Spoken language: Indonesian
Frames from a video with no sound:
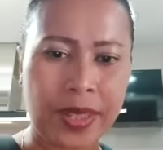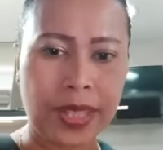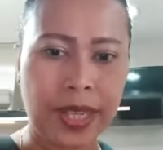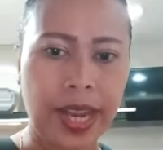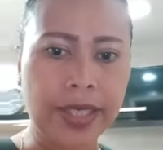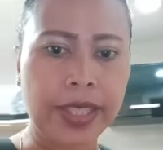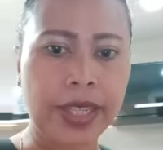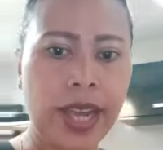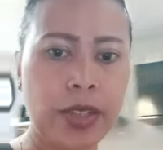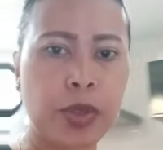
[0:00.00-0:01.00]

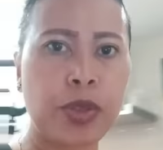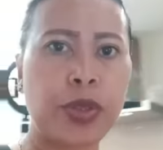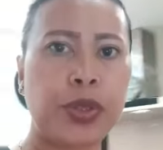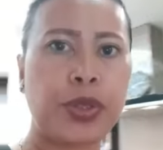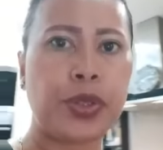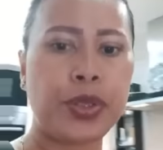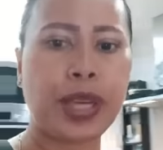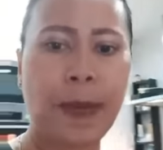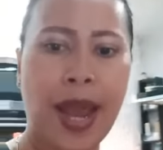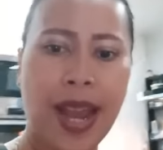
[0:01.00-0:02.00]
Tekatin nulu
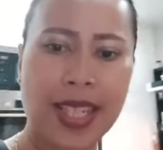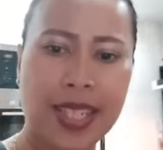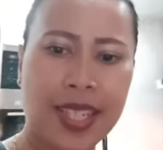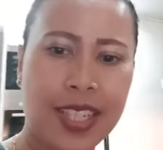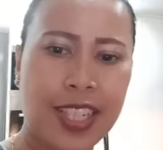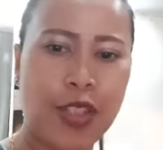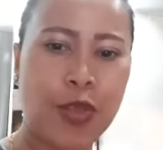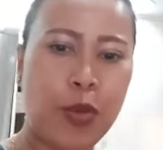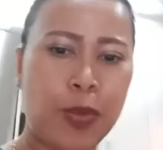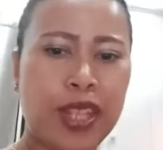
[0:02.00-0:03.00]
terima kasih
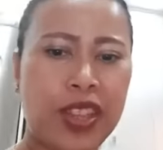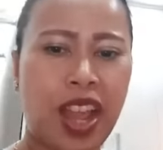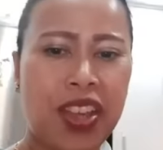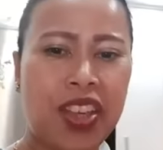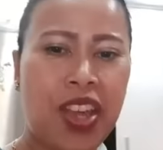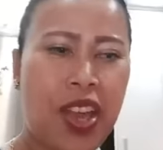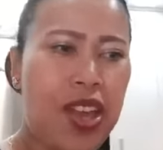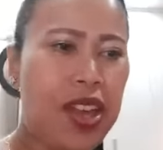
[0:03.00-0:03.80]
support bintangnya.